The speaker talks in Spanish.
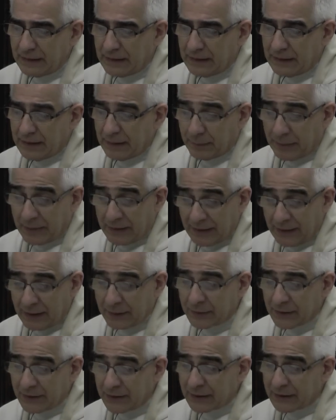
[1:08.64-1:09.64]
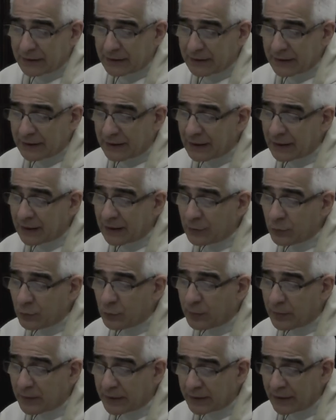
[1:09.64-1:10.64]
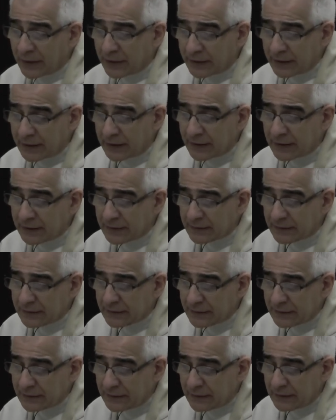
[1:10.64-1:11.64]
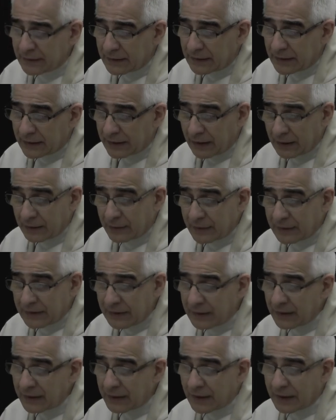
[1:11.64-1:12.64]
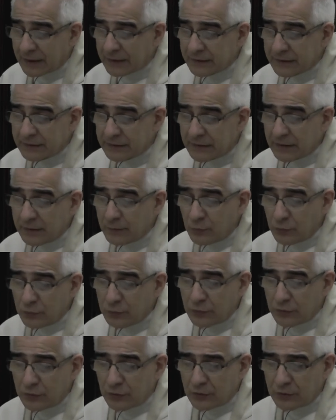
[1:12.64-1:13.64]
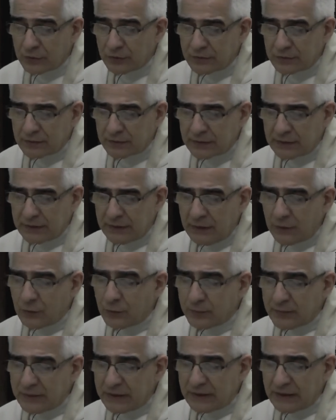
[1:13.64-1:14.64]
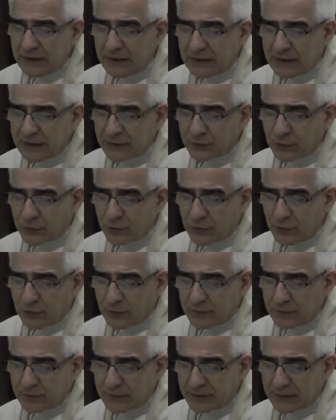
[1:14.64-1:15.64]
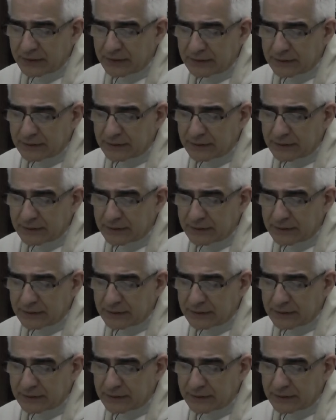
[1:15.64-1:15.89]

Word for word: La palabra era la luz verdadera que al venir a este mundo ilumina a todo hombre.